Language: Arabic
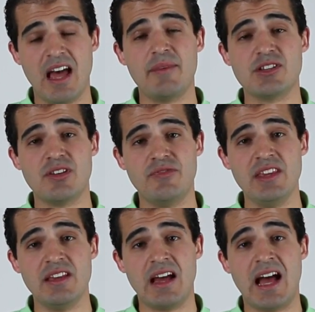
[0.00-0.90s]
احمد
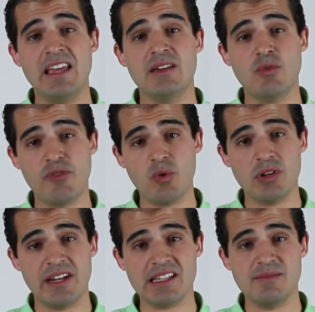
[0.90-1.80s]
شفيق عين
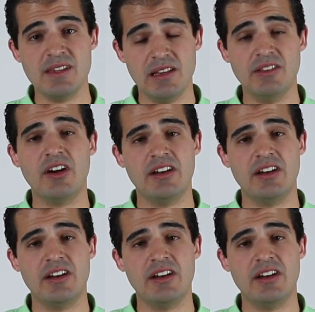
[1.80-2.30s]
مفوض رسمي لنهر